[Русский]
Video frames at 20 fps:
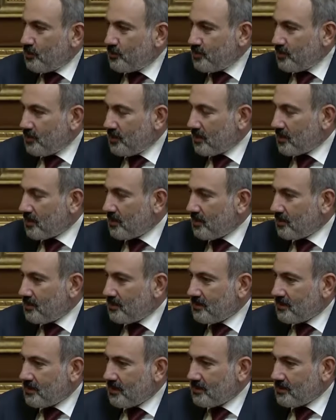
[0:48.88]
общие
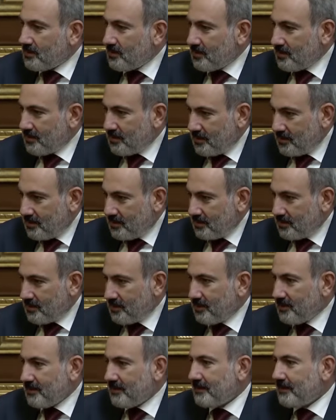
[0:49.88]
организации,
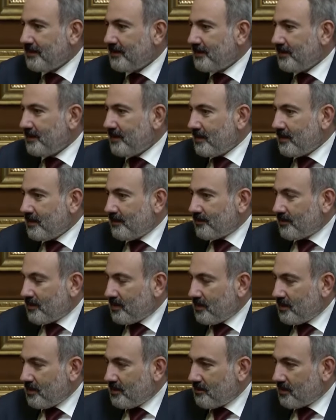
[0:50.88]
это
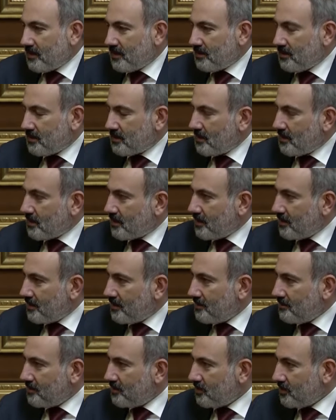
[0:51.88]
Евразийский
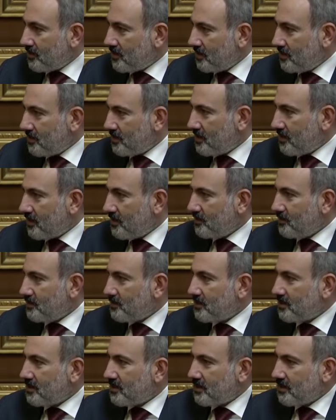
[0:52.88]
экономический
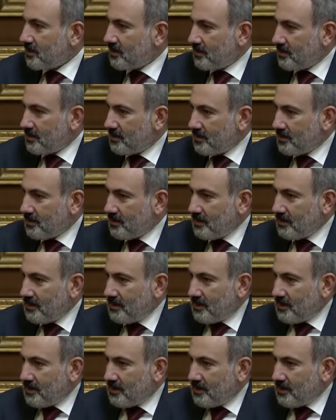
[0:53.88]
союз, это